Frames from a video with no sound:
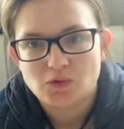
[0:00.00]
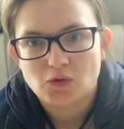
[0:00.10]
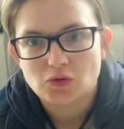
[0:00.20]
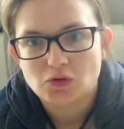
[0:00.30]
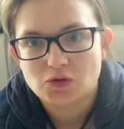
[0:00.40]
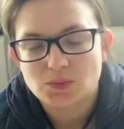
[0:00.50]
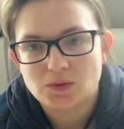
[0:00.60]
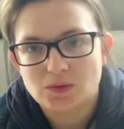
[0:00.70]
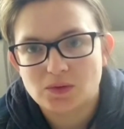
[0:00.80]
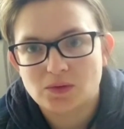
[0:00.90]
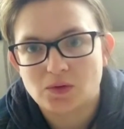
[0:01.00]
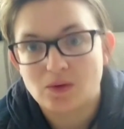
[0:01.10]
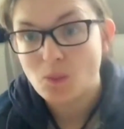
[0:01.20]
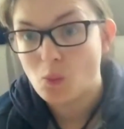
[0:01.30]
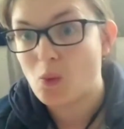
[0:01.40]
que franchement
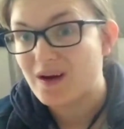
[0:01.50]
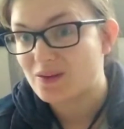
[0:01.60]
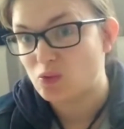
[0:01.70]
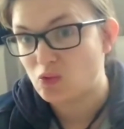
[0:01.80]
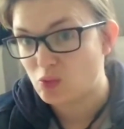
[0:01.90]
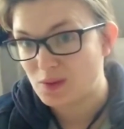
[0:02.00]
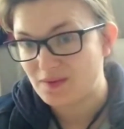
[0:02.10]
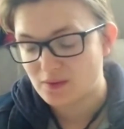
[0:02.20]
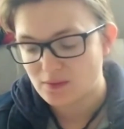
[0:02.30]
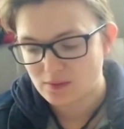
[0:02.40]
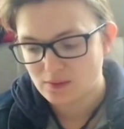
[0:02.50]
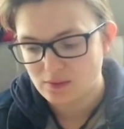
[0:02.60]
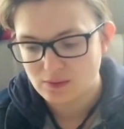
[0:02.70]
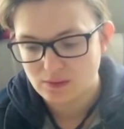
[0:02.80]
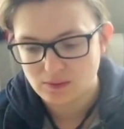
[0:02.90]
euh, moi tout de suite
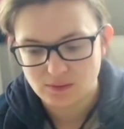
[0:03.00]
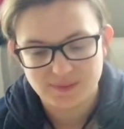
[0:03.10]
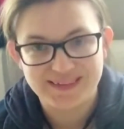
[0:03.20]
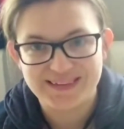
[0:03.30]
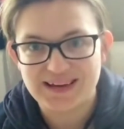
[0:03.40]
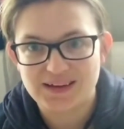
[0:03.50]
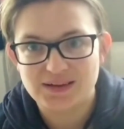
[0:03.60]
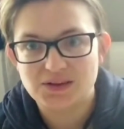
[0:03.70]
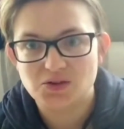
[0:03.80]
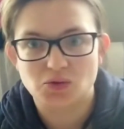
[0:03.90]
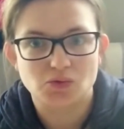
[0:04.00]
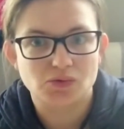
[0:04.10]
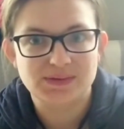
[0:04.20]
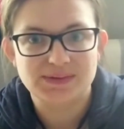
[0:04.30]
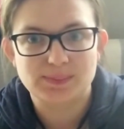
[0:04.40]
des carnets j'en
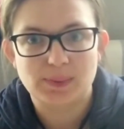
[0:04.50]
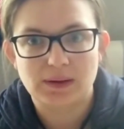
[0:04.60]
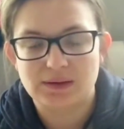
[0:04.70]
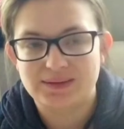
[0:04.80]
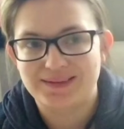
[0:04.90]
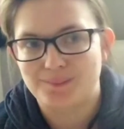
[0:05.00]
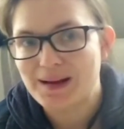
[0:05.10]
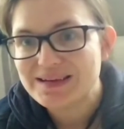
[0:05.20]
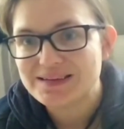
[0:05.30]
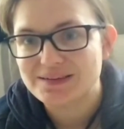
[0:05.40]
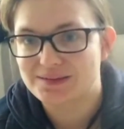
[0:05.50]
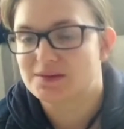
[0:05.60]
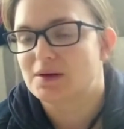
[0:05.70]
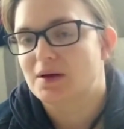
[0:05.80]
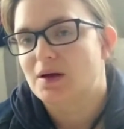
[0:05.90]
utilise pas des masses
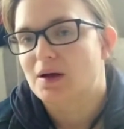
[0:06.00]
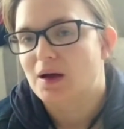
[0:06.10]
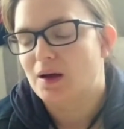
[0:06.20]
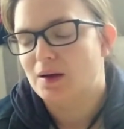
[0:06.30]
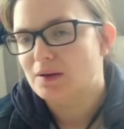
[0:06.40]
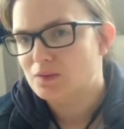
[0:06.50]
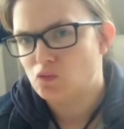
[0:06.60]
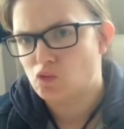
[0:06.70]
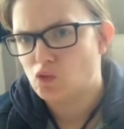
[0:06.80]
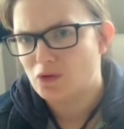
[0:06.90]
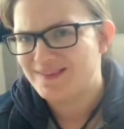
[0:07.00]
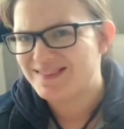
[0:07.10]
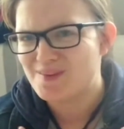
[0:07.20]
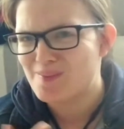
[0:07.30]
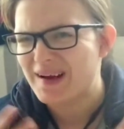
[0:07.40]
Hein, vous
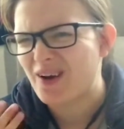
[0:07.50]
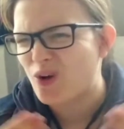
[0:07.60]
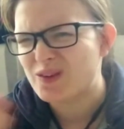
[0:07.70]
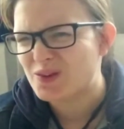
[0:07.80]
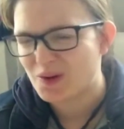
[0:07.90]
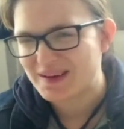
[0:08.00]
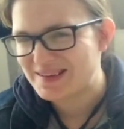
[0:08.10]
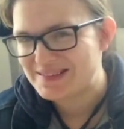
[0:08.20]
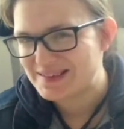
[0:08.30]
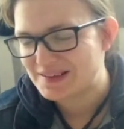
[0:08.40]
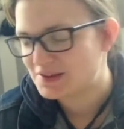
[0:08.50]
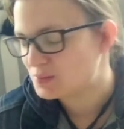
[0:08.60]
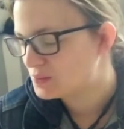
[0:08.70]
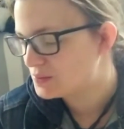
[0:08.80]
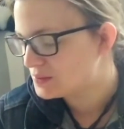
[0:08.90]
connaissez ma grande
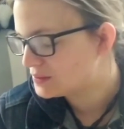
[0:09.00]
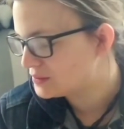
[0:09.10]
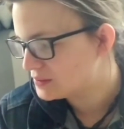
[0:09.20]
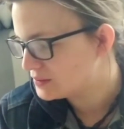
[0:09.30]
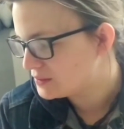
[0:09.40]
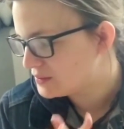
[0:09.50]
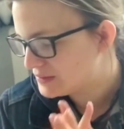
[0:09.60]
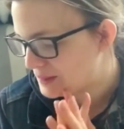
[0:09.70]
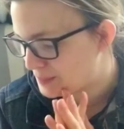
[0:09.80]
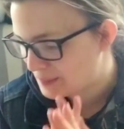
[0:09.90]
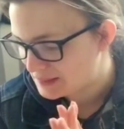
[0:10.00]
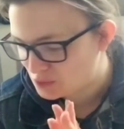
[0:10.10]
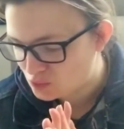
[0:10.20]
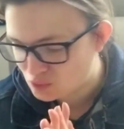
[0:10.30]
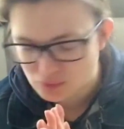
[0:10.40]
organisation euh, qui n'est pas,
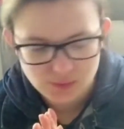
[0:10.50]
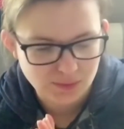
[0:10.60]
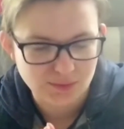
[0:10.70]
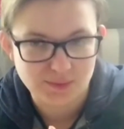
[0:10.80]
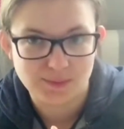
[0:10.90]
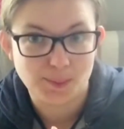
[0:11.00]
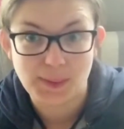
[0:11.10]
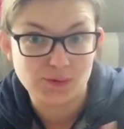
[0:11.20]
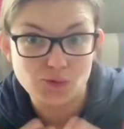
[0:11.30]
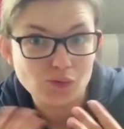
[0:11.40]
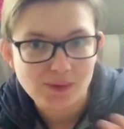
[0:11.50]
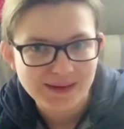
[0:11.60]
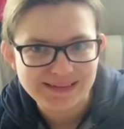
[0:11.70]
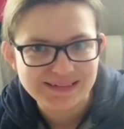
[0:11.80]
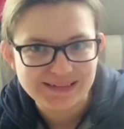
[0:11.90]
du tout, euh, pas du tout
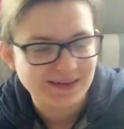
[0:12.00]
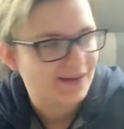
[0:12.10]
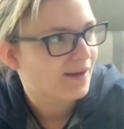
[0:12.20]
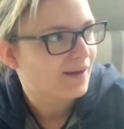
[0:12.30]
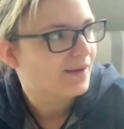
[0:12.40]
organisée.